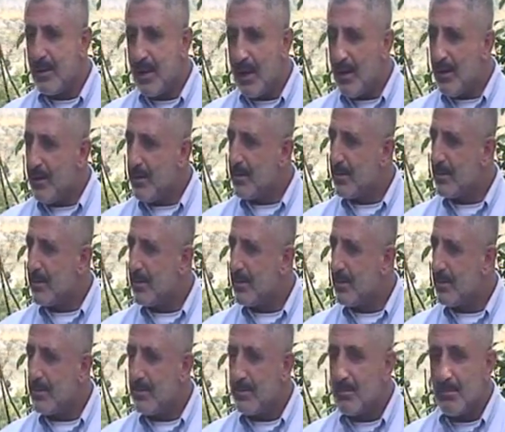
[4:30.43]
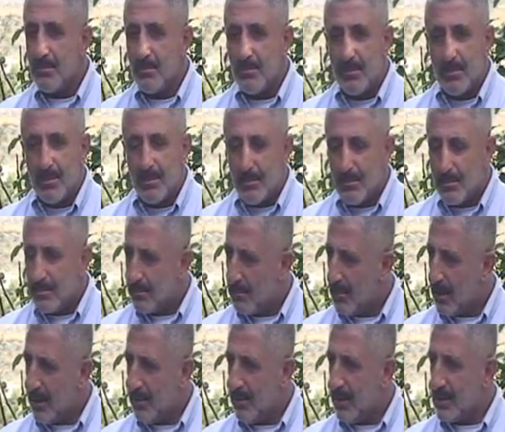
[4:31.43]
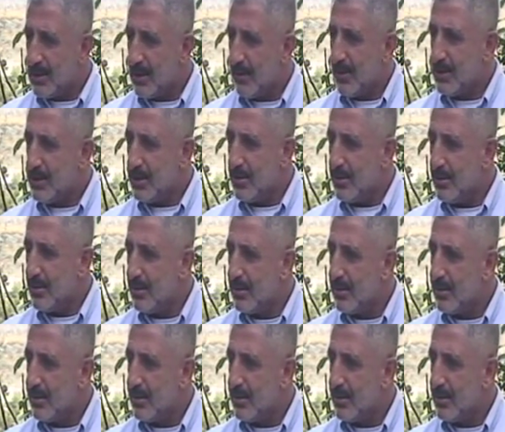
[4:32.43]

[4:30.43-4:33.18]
Gelin benimle savaşın.